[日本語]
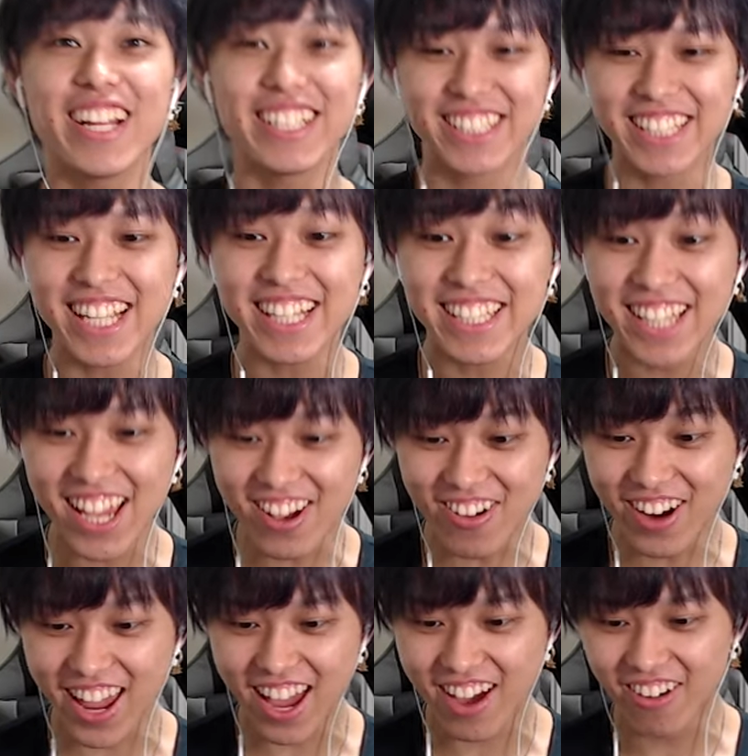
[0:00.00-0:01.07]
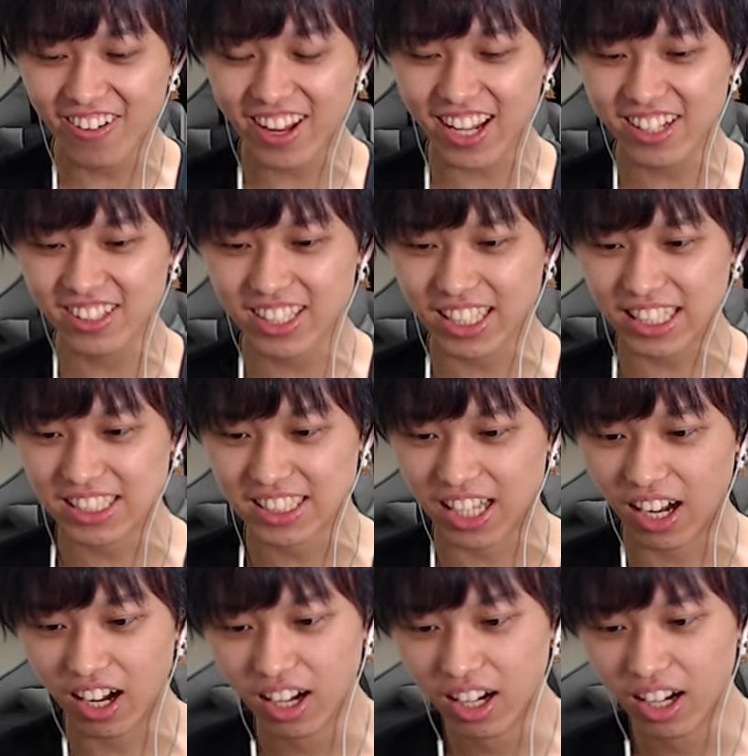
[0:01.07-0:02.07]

れ絶対これ俺が言ってたやつだ